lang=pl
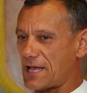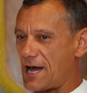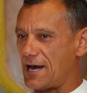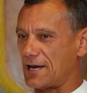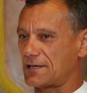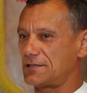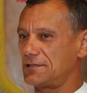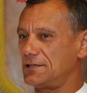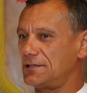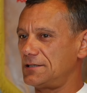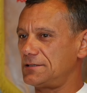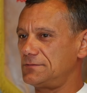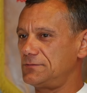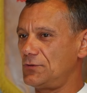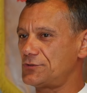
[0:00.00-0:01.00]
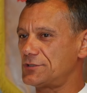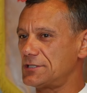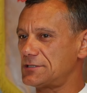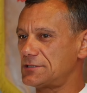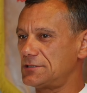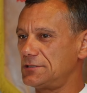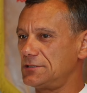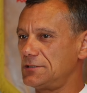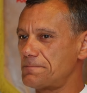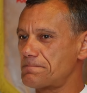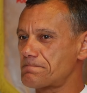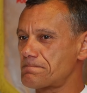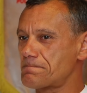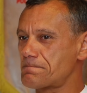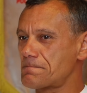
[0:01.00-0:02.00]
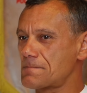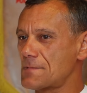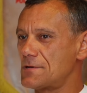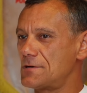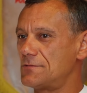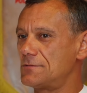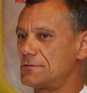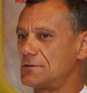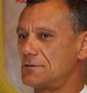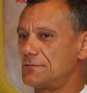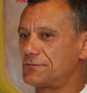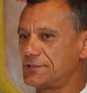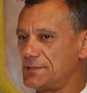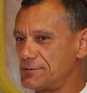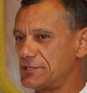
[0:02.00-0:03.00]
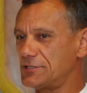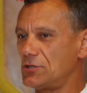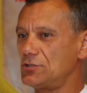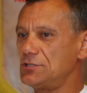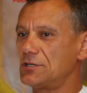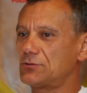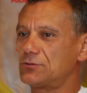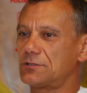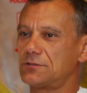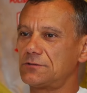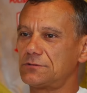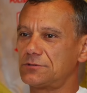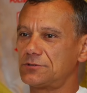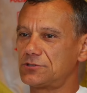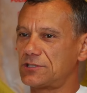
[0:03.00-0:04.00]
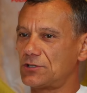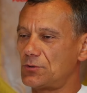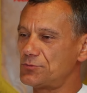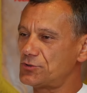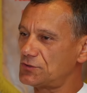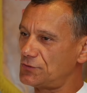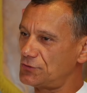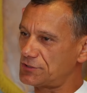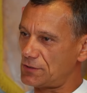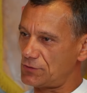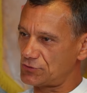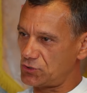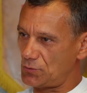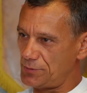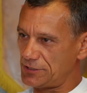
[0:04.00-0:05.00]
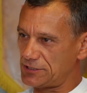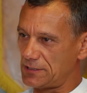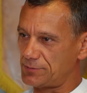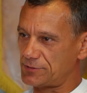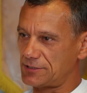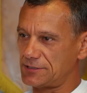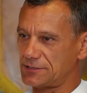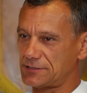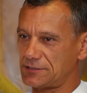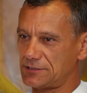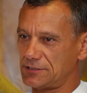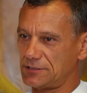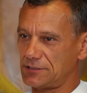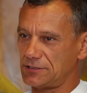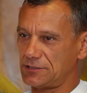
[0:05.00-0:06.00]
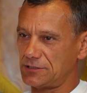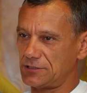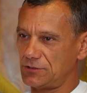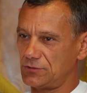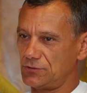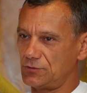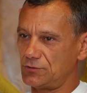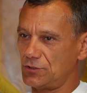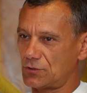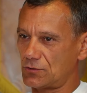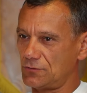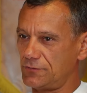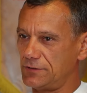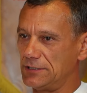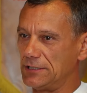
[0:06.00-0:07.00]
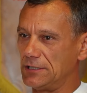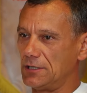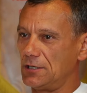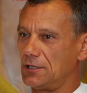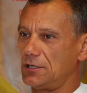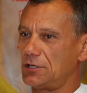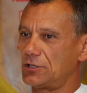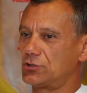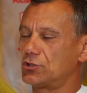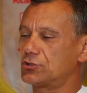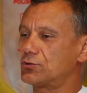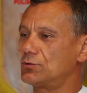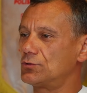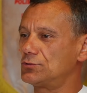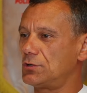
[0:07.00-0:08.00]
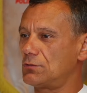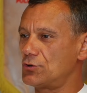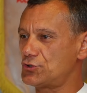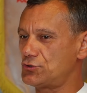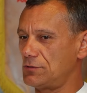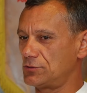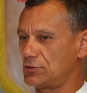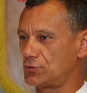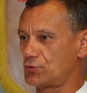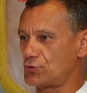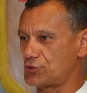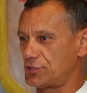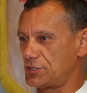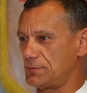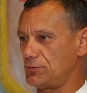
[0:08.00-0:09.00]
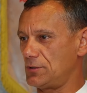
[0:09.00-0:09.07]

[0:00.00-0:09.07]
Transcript: Tak, ja wówczas y, mm, w tym sezonie, w którym to mistrzostwo zostało zdobyte przez y, juniorów, e, do, dołączyłem do drużyny.